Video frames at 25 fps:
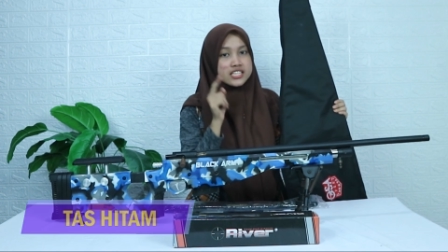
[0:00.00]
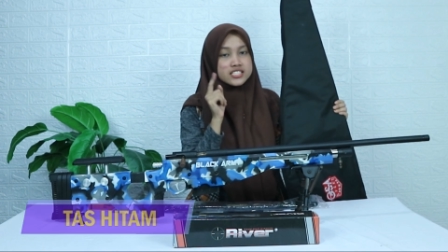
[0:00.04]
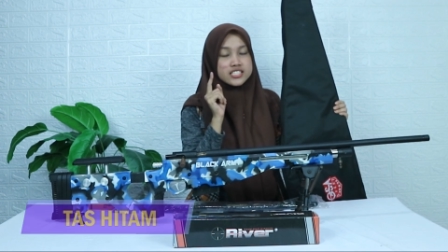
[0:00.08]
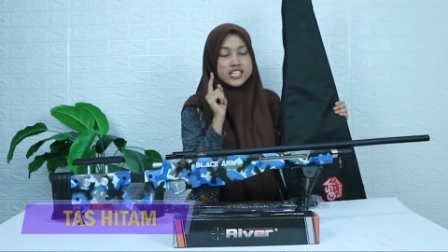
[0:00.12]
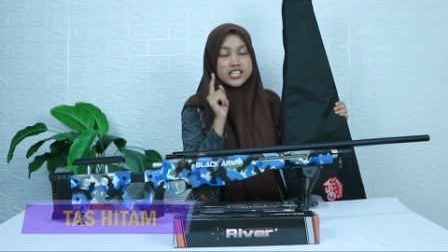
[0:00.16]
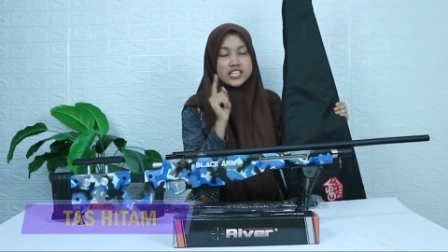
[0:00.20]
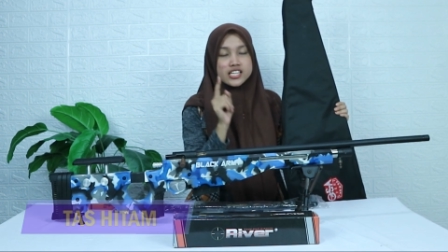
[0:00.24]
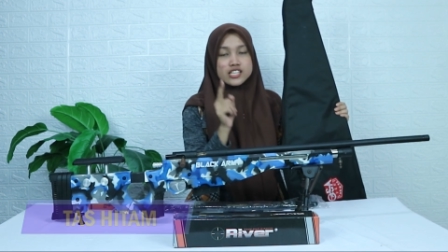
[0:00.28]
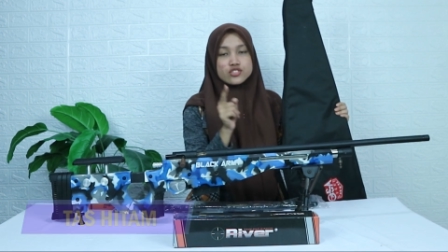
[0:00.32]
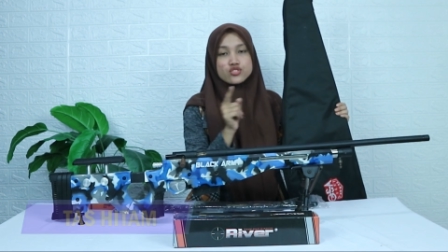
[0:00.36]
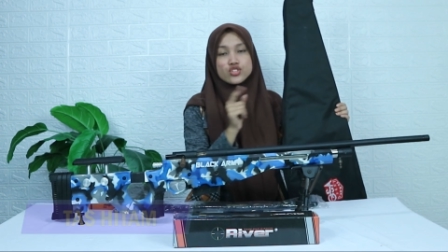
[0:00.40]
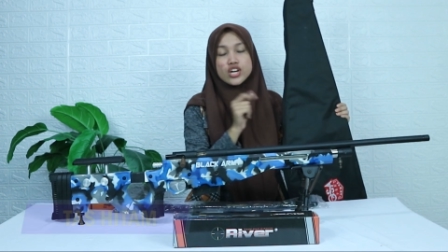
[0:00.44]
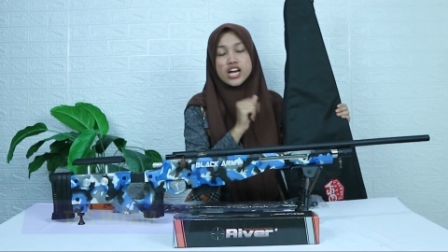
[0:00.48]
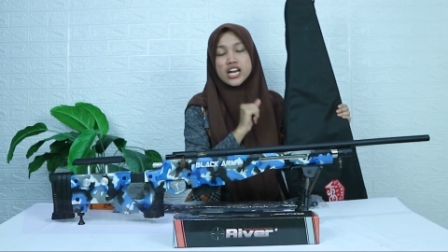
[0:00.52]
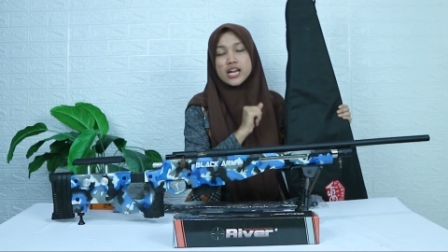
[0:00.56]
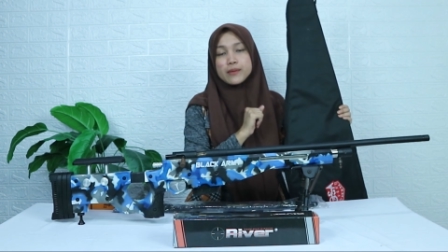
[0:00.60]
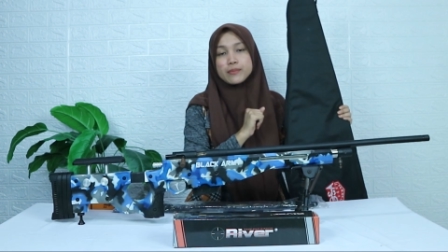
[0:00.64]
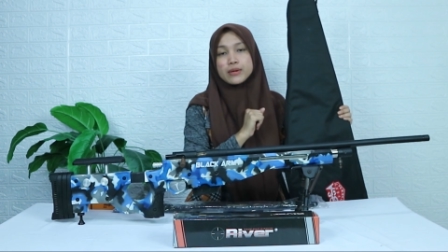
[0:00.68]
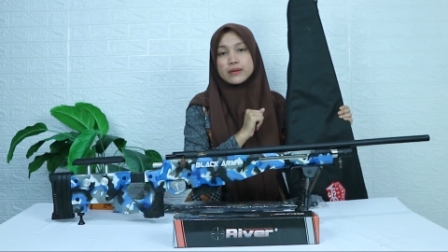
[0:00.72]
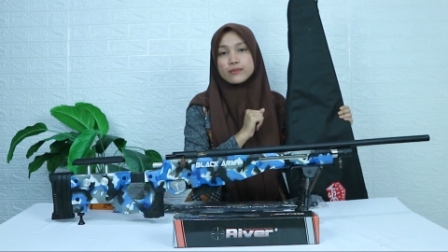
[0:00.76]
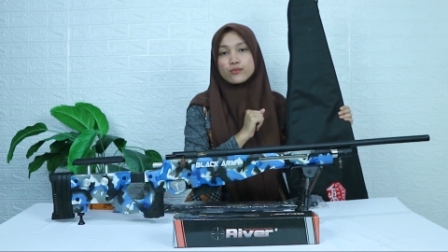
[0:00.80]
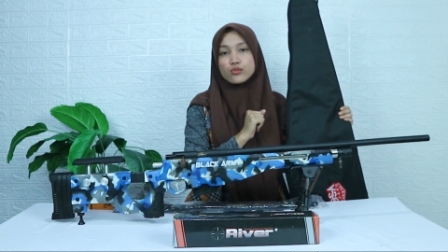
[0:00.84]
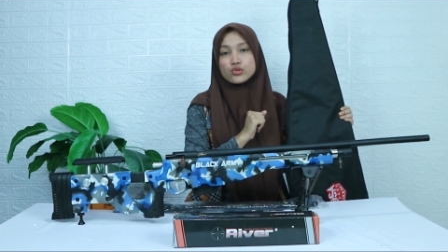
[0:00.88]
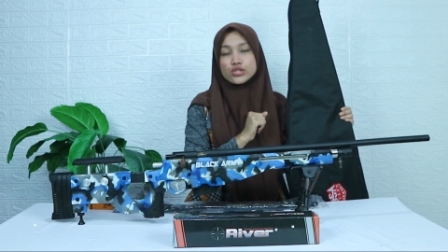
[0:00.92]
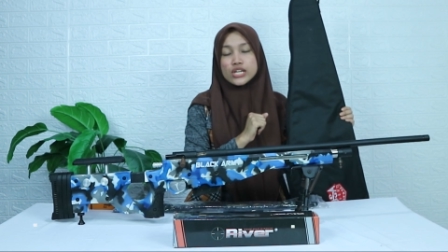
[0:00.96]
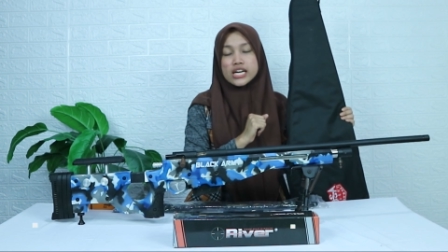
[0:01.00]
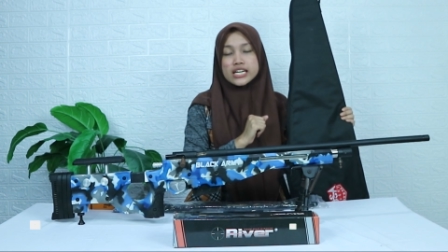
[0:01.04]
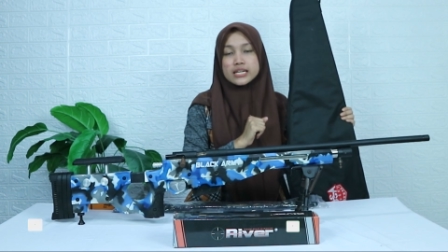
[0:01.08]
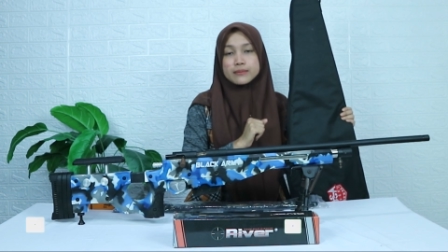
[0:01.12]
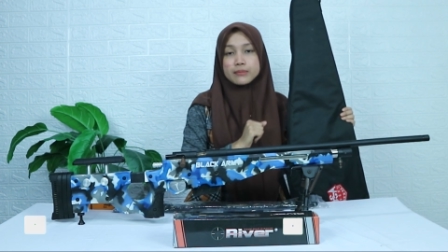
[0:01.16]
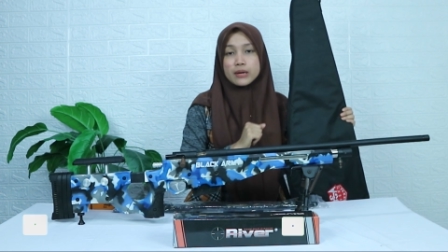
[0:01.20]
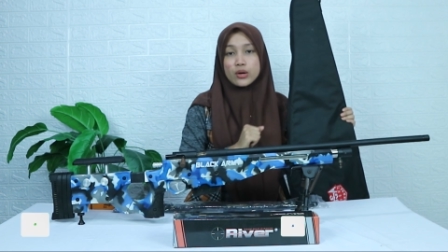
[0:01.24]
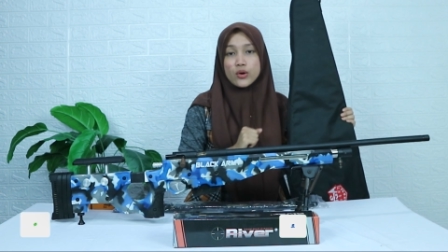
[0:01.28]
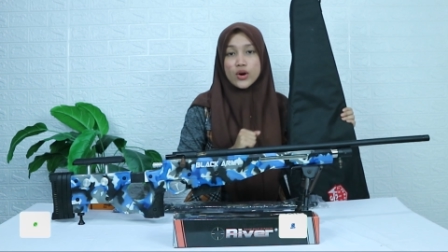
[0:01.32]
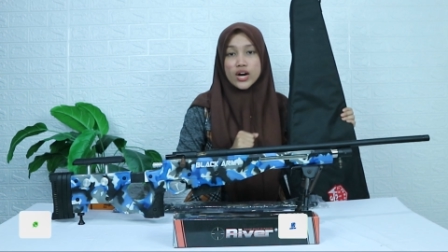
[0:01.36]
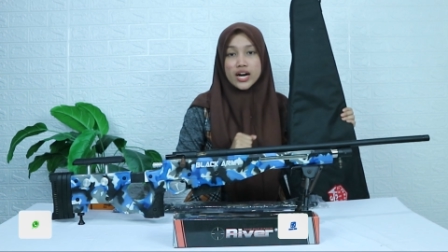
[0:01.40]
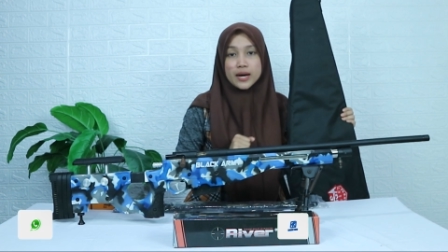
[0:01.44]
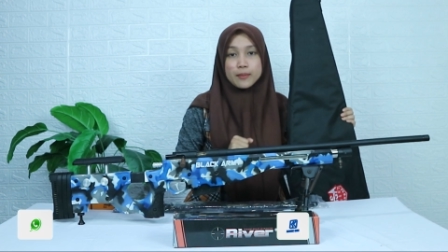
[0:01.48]
jadinya juga lebih mudah
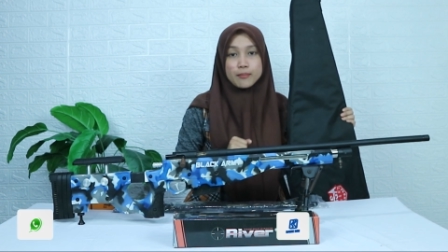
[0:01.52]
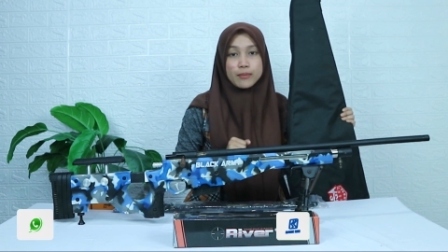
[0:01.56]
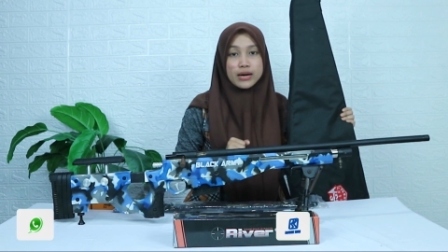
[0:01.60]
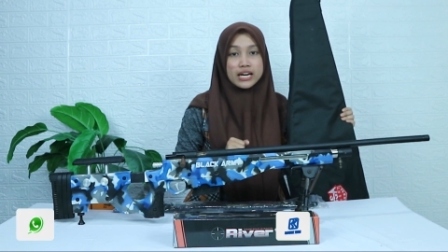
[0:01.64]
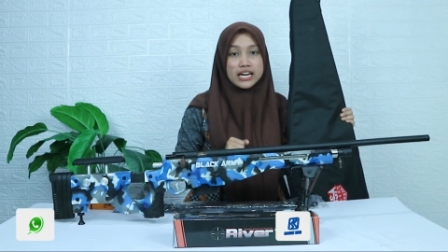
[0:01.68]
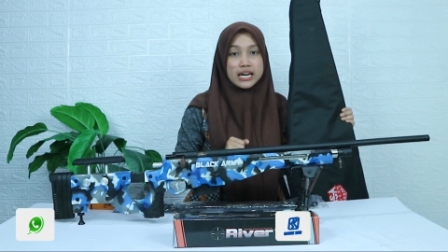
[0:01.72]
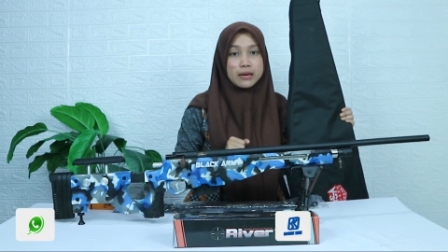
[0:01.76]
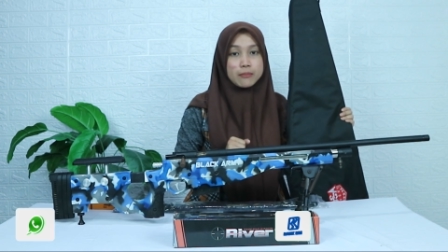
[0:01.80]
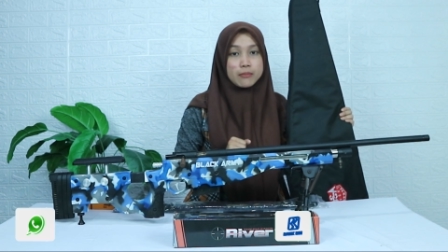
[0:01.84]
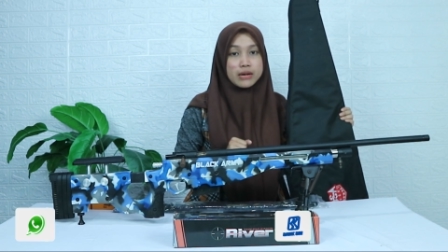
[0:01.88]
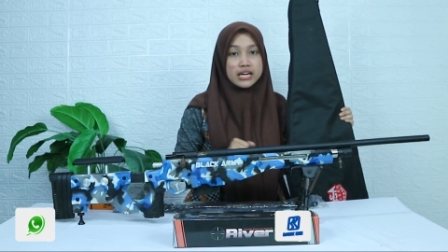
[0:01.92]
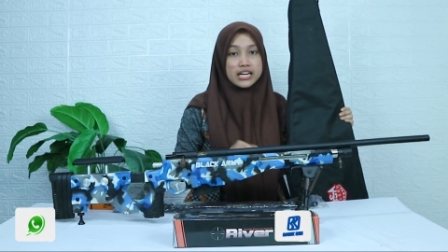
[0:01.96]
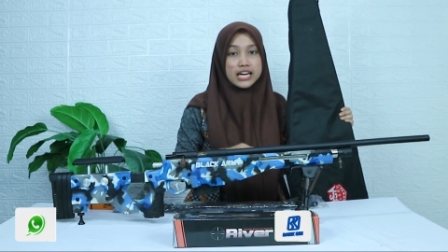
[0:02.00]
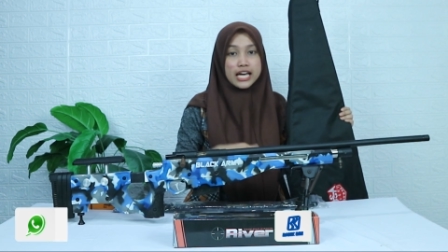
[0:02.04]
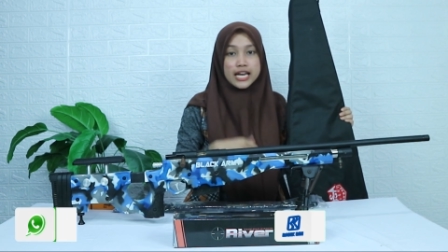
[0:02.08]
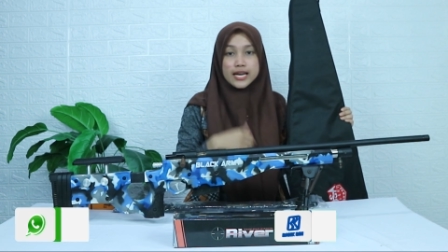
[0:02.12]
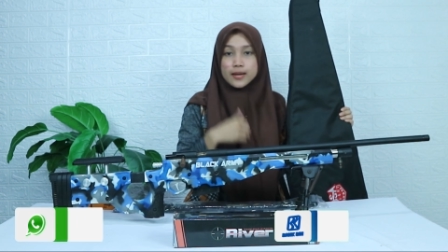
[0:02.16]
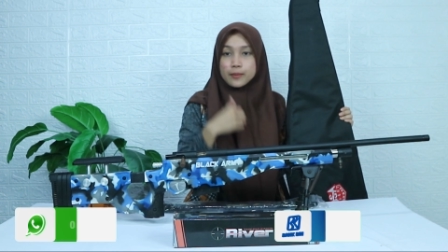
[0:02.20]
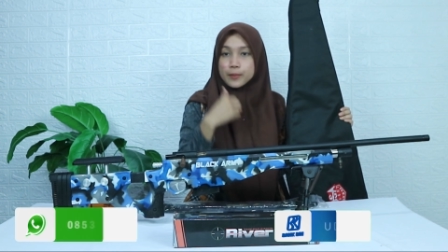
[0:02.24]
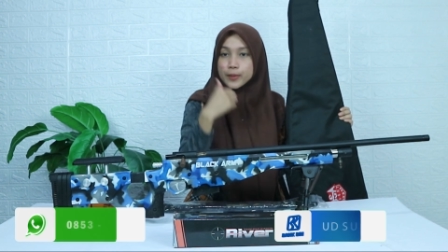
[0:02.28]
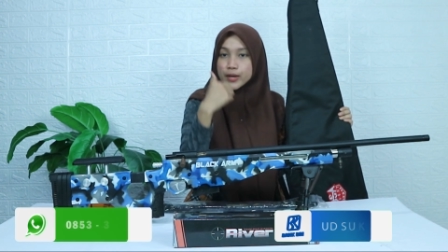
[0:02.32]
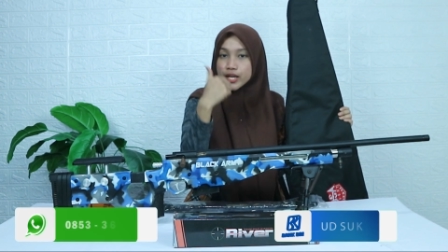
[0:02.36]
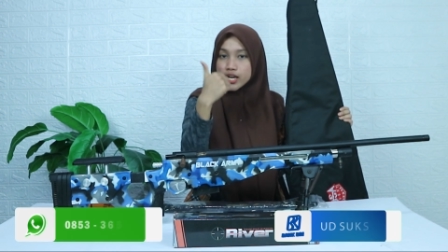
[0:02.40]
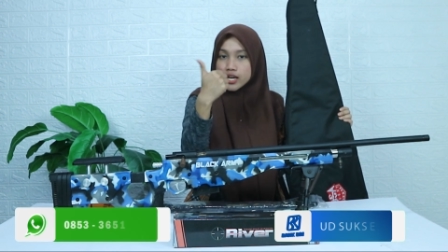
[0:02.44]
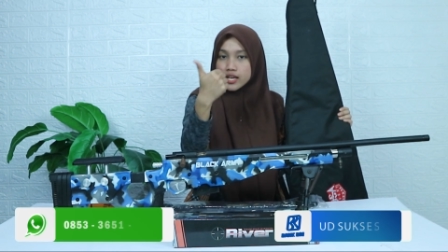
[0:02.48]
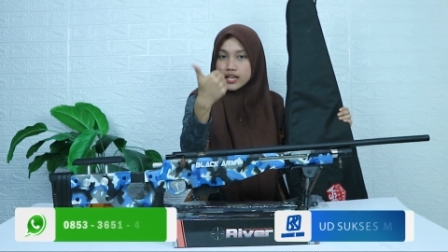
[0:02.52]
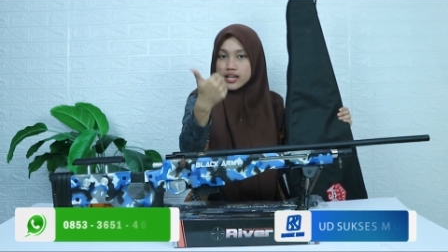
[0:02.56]
dibawa kemana-mana lebih